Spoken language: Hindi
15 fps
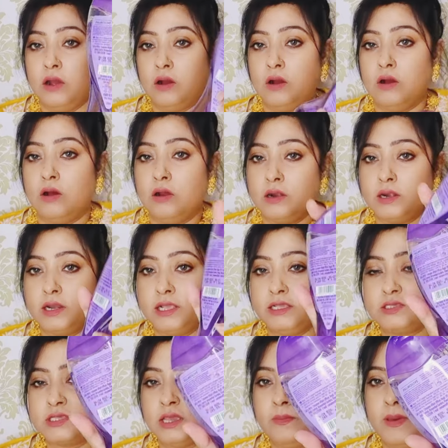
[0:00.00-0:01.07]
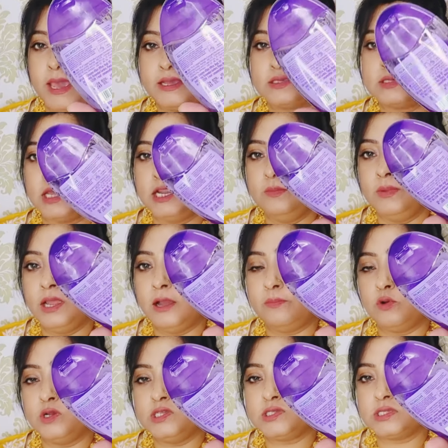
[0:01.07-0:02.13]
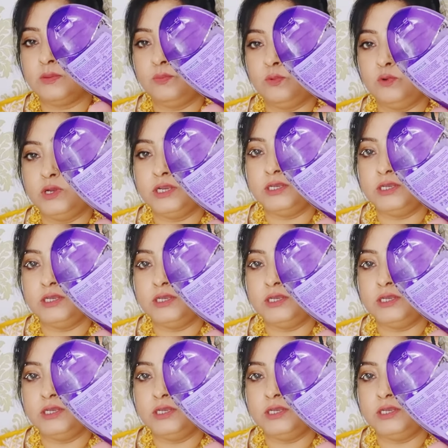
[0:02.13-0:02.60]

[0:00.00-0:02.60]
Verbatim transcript: और इसके बैक साइड में आपको इसकी पूरी